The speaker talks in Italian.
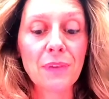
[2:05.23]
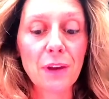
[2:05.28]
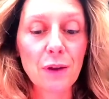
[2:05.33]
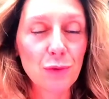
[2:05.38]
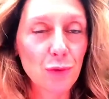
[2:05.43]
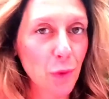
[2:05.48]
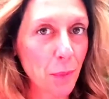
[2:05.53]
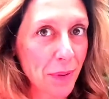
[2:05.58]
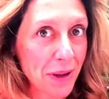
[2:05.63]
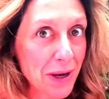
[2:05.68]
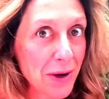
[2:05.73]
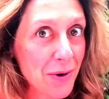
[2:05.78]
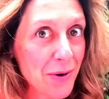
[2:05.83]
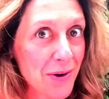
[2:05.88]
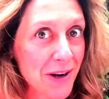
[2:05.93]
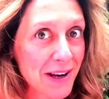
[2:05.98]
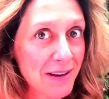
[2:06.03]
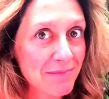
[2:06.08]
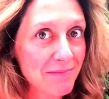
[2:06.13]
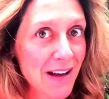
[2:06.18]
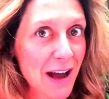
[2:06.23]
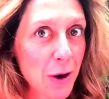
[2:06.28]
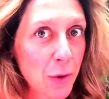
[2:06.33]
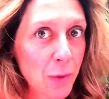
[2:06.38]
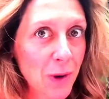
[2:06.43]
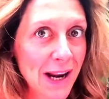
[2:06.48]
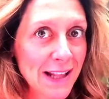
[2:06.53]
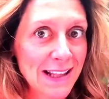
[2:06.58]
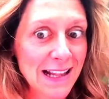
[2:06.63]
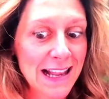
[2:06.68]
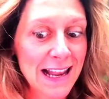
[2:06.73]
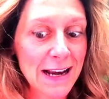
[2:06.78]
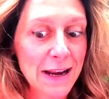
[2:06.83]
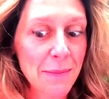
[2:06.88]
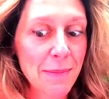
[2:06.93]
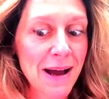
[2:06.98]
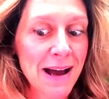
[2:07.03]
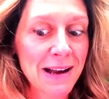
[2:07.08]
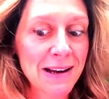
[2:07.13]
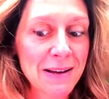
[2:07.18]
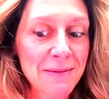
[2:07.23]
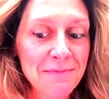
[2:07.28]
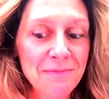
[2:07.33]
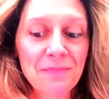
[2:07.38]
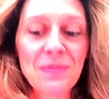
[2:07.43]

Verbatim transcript: superiore a quella degli animali,